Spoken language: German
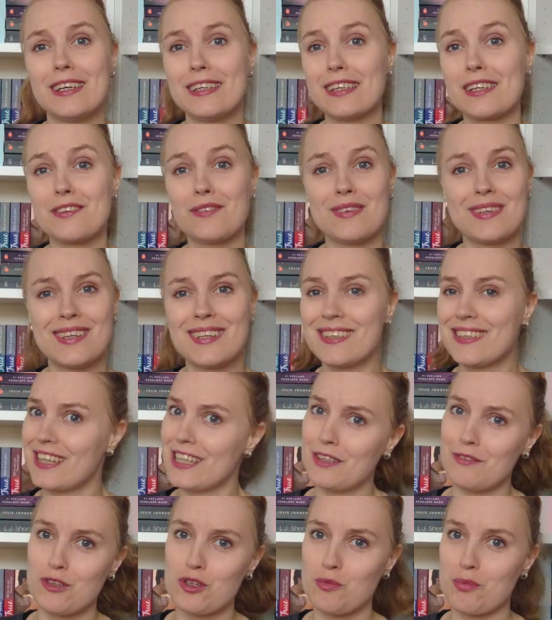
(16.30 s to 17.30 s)
Deswegen
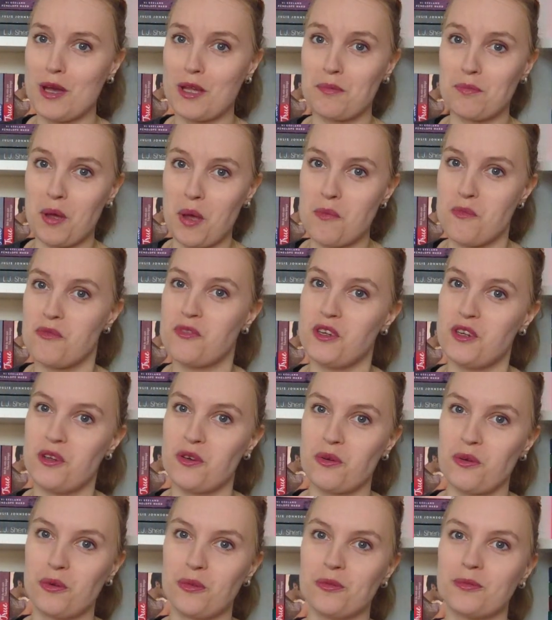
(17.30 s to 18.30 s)
ganz viel Spaß beim
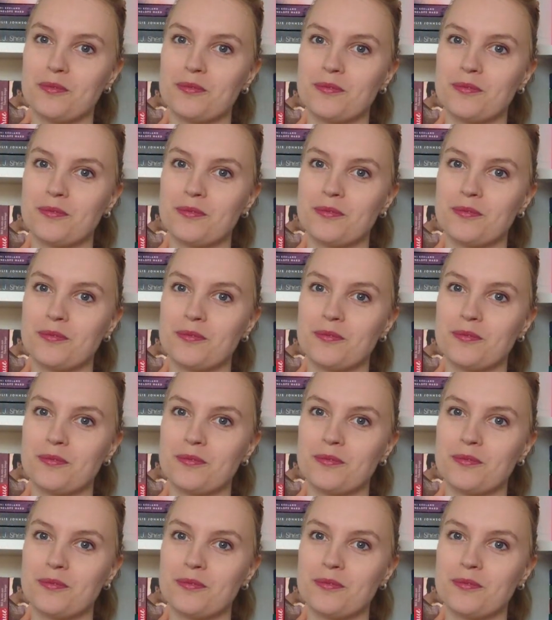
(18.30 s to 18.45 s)
Video.